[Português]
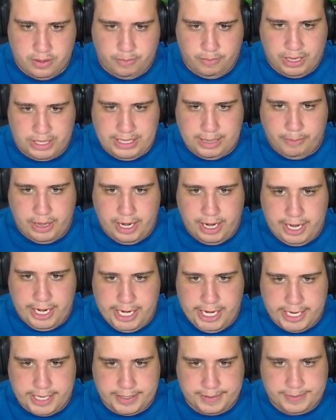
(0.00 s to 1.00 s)
Bota a bola
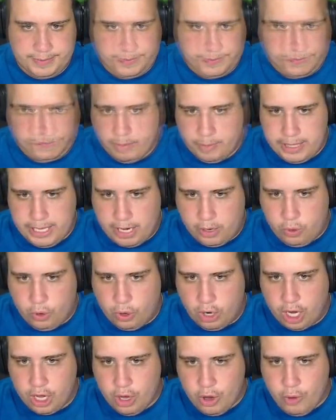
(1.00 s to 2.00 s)
aí. Vamos,
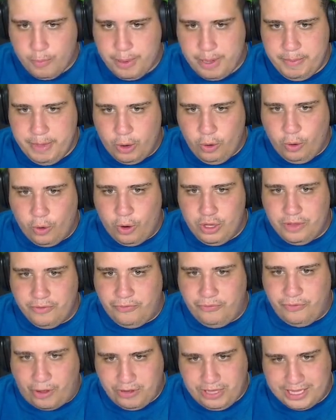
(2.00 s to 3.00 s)
Deco. Primeiro gol de
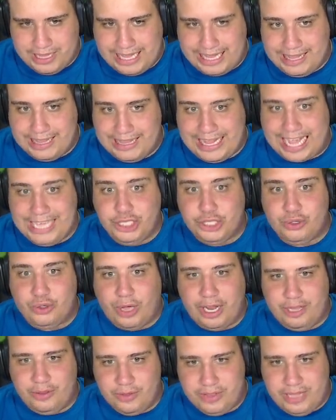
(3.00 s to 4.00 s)
falta da,
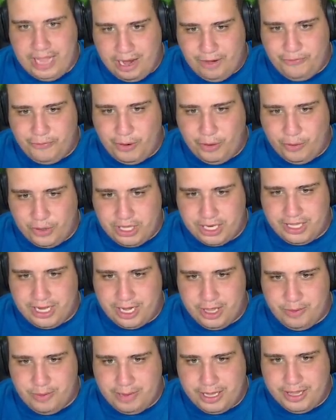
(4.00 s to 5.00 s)
história do Deco foi contra o
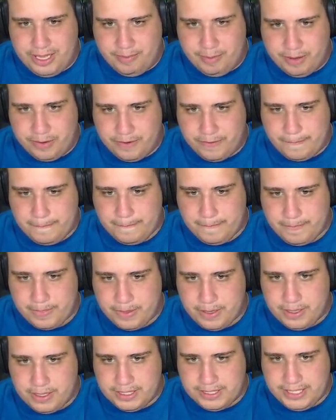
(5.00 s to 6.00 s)
Atlético de Madrid, mano.
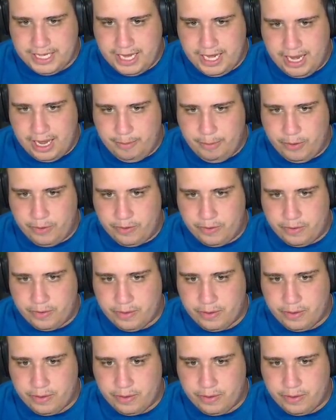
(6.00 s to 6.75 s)
Vocês lembram?